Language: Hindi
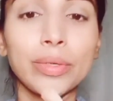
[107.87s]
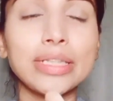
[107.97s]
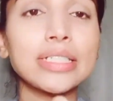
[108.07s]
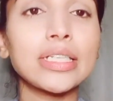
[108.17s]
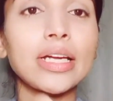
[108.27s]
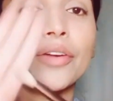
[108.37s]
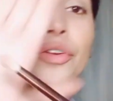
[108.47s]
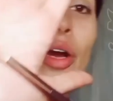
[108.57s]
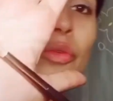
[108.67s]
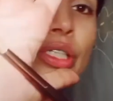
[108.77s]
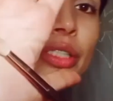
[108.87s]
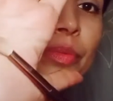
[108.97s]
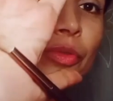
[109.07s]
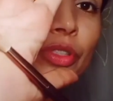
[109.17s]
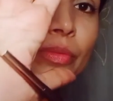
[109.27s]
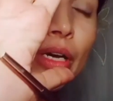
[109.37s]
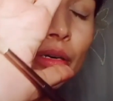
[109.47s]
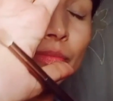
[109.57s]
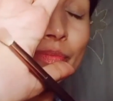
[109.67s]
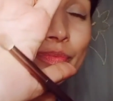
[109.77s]
with this rounded beauty
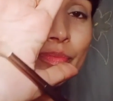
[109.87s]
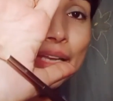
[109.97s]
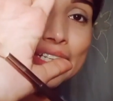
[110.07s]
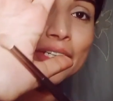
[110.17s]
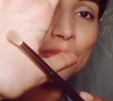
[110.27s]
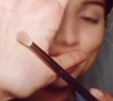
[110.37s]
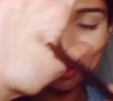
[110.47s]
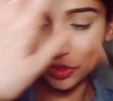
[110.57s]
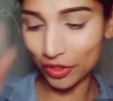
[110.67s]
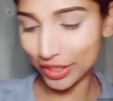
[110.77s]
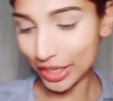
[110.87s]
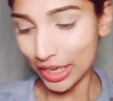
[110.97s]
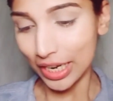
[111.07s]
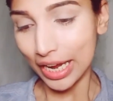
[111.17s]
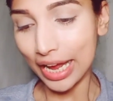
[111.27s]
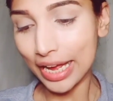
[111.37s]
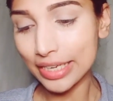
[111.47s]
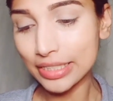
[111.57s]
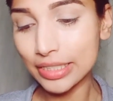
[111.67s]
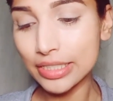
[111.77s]
uh, ब्लेंडिंग ब्रश सॉरी
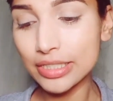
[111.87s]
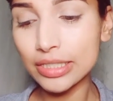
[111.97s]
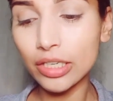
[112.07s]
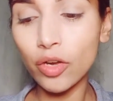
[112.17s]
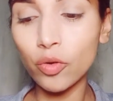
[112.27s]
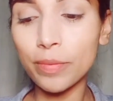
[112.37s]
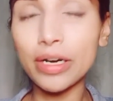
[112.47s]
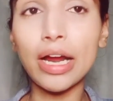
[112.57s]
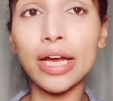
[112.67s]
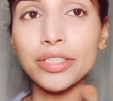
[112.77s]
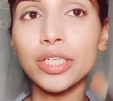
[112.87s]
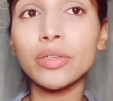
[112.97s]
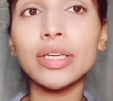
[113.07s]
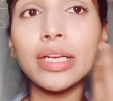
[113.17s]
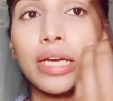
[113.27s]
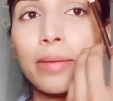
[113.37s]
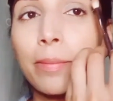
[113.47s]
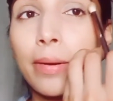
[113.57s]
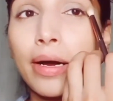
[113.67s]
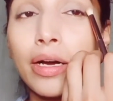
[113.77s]
एंड इसके ऊपर आई लेने के
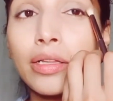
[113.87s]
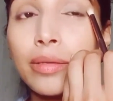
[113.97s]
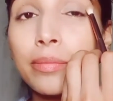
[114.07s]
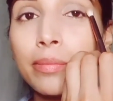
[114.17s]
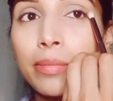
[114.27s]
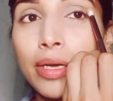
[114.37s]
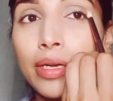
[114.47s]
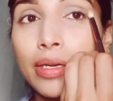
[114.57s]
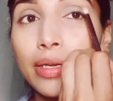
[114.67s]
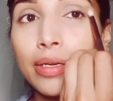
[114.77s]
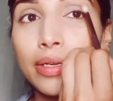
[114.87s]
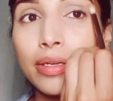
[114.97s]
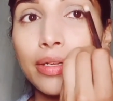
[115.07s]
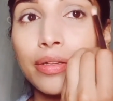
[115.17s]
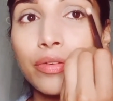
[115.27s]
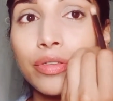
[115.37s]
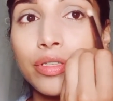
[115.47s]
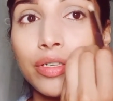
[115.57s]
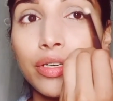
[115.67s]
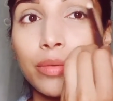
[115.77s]
बाद मैं इसको
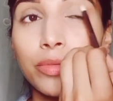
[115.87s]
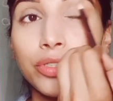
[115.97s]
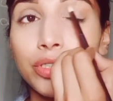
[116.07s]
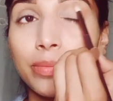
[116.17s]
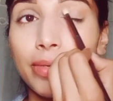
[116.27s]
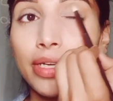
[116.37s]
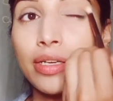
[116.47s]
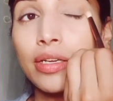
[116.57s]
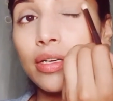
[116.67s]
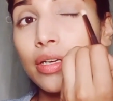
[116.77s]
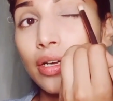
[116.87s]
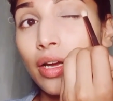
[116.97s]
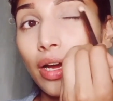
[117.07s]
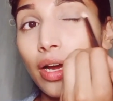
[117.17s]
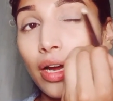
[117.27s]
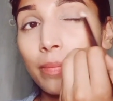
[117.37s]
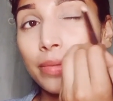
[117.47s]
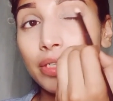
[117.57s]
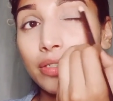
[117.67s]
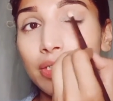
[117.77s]
सर्कुलर मोशन में
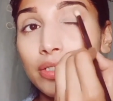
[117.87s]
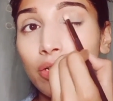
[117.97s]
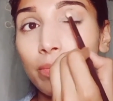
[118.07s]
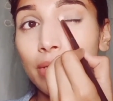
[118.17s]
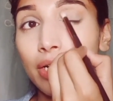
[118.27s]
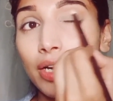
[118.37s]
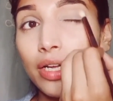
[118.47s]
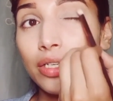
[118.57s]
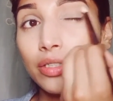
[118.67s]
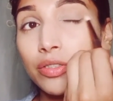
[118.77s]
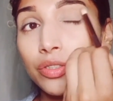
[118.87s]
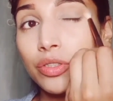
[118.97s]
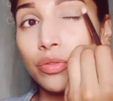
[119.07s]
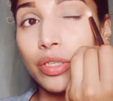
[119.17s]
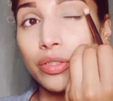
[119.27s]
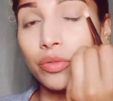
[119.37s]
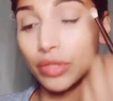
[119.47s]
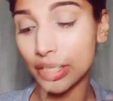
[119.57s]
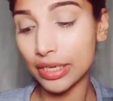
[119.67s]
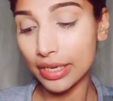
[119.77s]
अपनी क्रीज के ऊपर लगाना शुरू कर
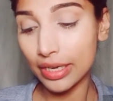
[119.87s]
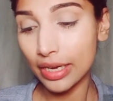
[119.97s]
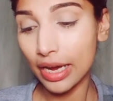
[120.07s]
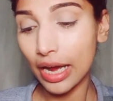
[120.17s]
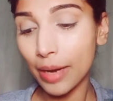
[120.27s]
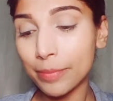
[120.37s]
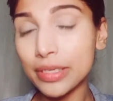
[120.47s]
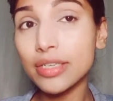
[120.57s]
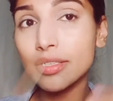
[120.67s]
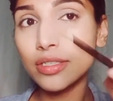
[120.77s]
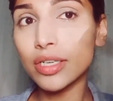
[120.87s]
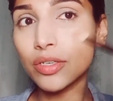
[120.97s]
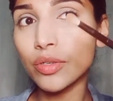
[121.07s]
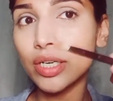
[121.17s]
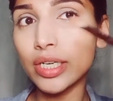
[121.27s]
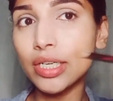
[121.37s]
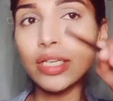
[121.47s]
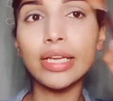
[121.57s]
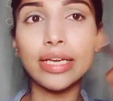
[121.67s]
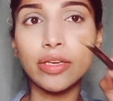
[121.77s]
दूंगी आपने
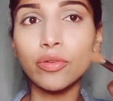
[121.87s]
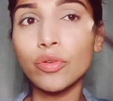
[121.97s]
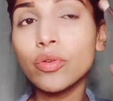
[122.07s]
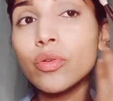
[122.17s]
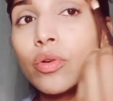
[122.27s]
सर्कुलरली लाइक यू यू